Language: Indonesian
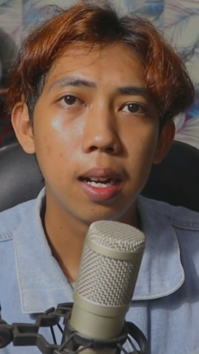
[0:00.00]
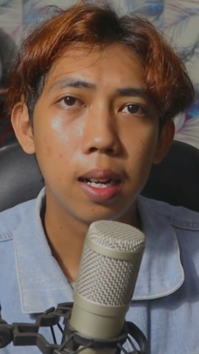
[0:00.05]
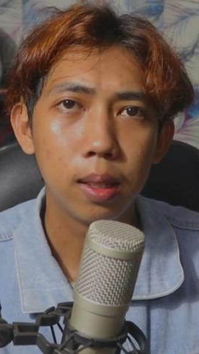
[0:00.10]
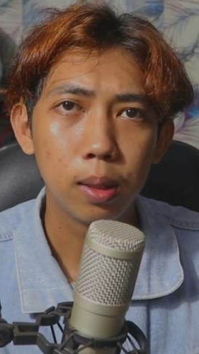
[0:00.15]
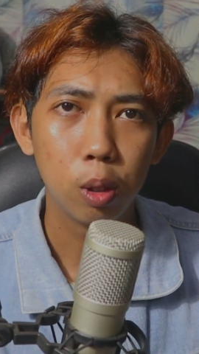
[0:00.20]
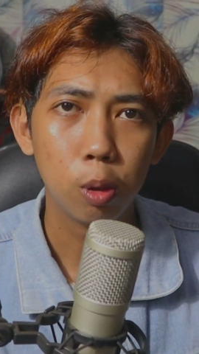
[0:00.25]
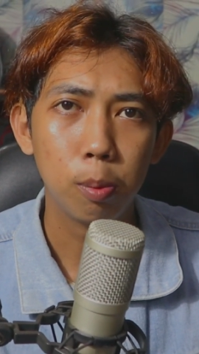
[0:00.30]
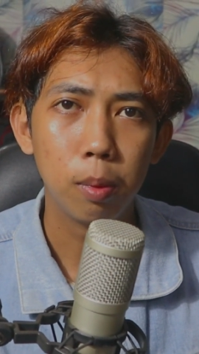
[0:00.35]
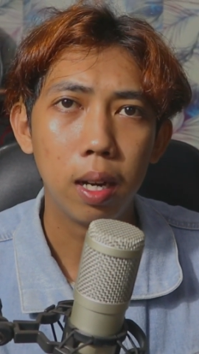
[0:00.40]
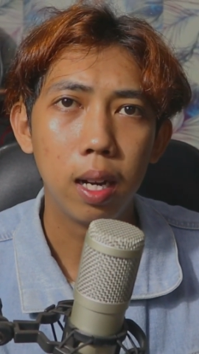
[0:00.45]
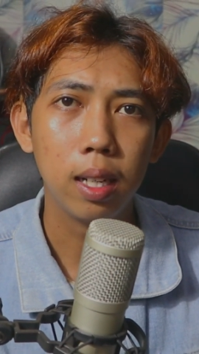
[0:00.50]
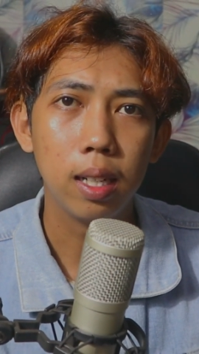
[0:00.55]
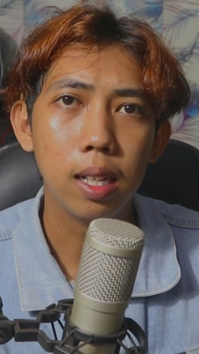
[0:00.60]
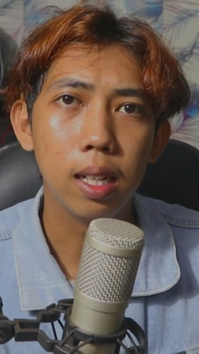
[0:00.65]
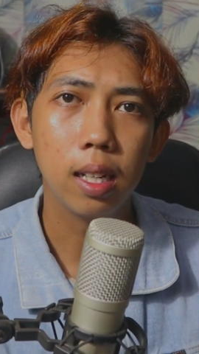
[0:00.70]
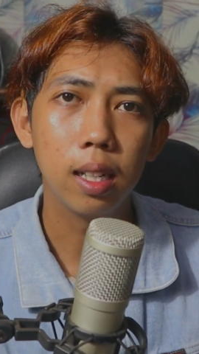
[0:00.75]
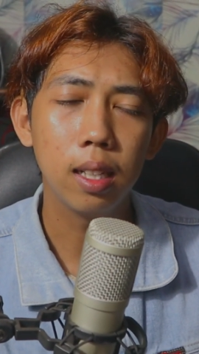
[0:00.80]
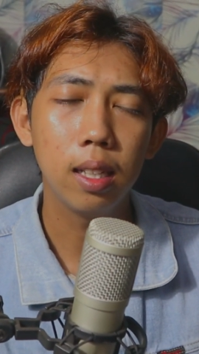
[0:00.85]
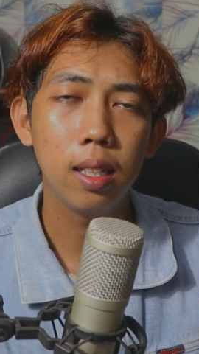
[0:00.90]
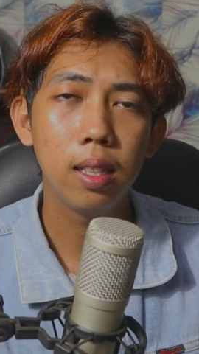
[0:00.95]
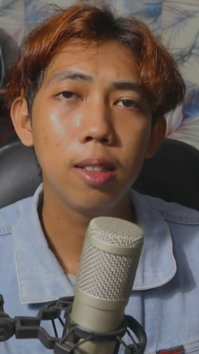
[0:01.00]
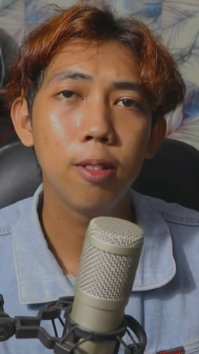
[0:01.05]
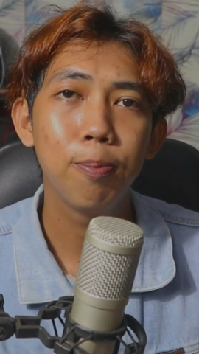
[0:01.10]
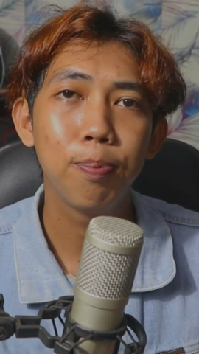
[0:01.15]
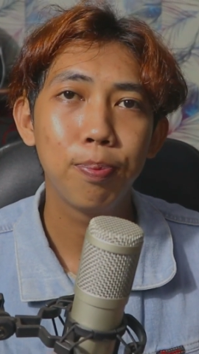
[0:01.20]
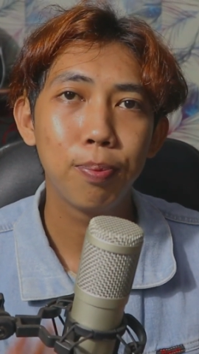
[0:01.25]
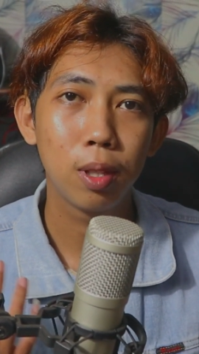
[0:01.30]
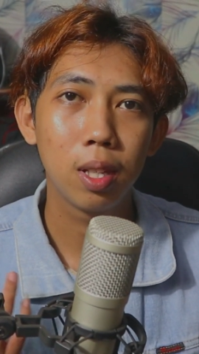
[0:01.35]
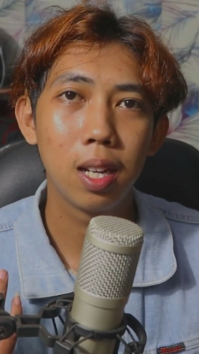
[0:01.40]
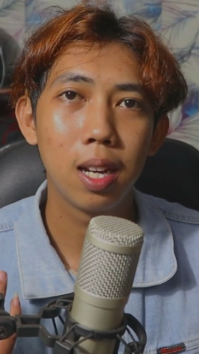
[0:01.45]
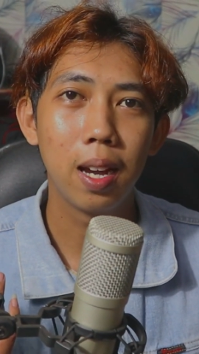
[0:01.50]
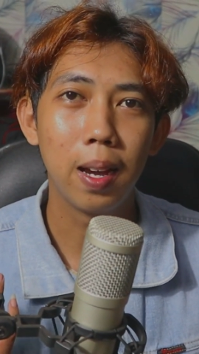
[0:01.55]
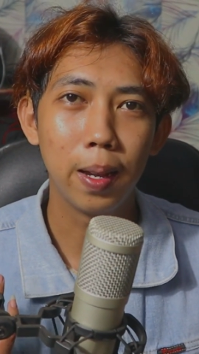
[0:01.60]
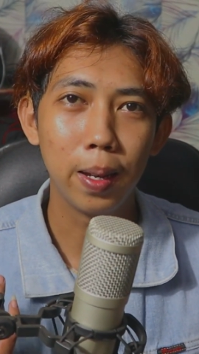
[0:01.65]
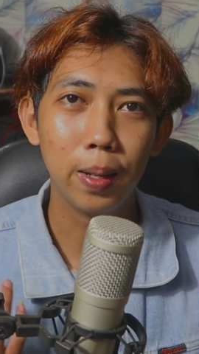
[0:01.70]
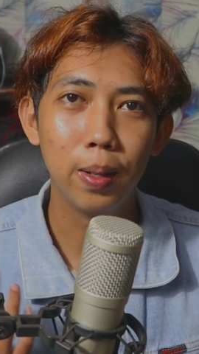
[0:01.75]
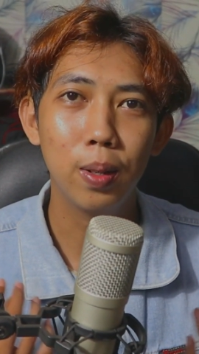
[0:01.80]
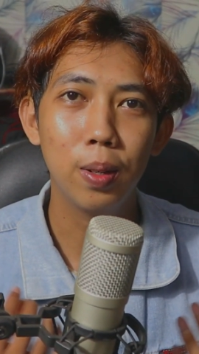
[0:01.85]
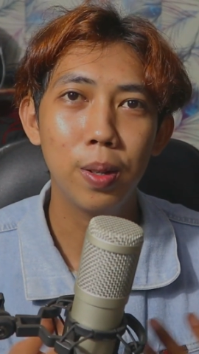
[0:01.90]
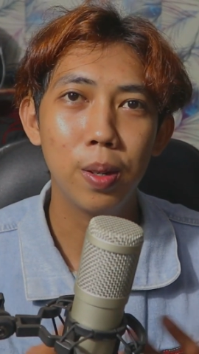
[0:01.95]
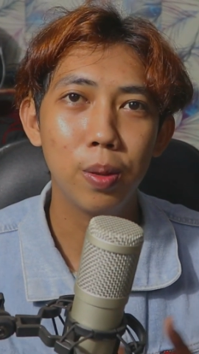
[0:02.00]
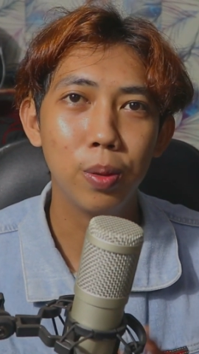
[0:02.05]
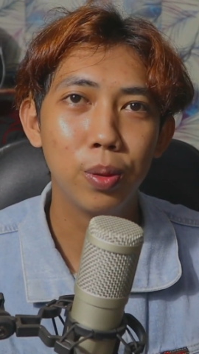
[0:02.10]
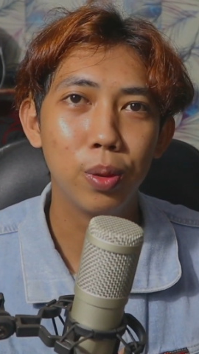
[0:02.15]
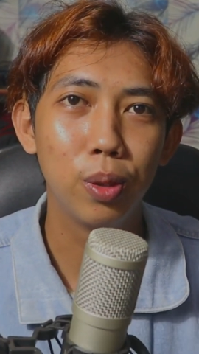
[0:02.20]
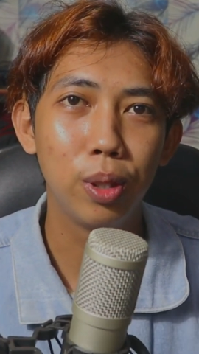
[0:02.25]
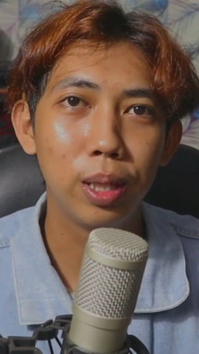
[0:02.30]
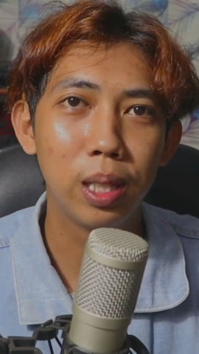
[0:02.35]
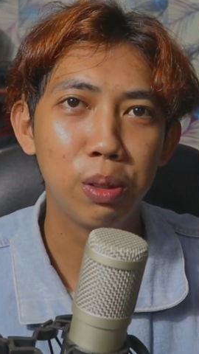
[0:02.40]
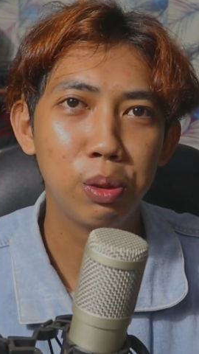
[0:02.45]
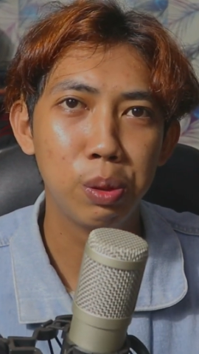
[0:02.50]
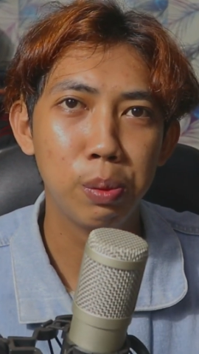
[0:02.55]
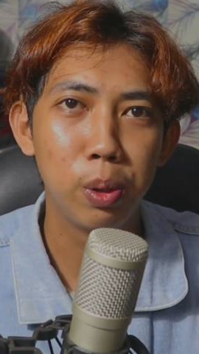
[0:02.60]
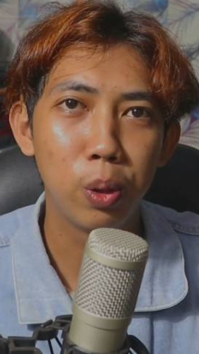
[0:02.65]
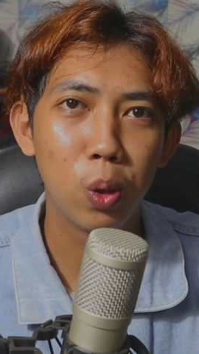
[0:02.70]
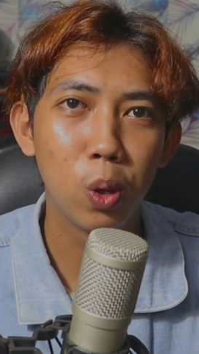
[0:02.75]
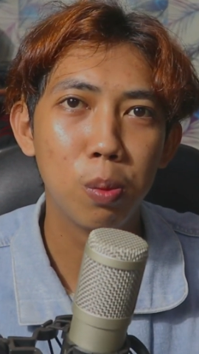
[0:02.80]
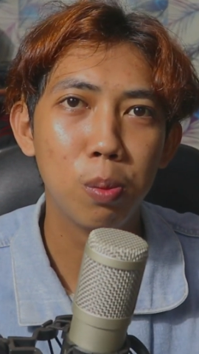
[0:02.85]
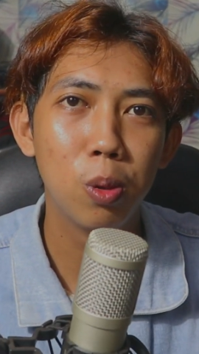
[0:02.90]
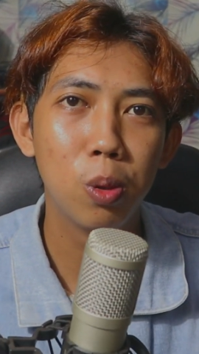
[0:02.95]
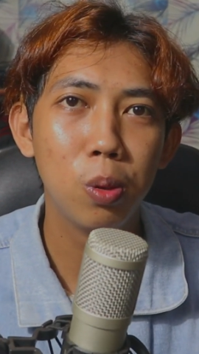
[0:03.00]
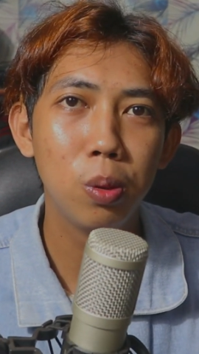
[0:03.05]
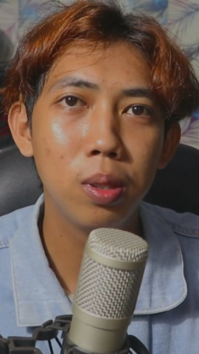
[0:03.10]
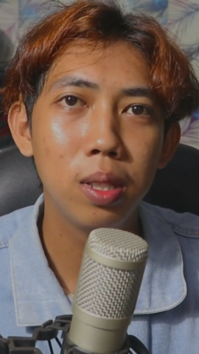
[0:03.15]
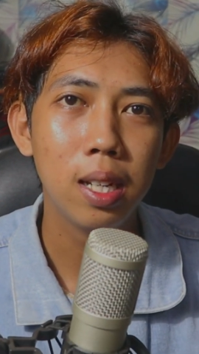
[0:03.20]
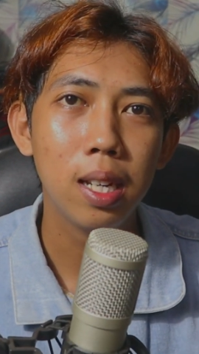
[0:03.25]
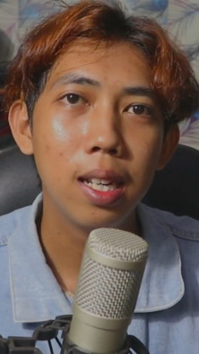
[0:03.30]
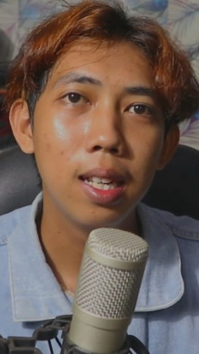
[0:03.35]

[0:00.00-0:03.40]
atau malah garing I don't know so kita masih banyak ngomong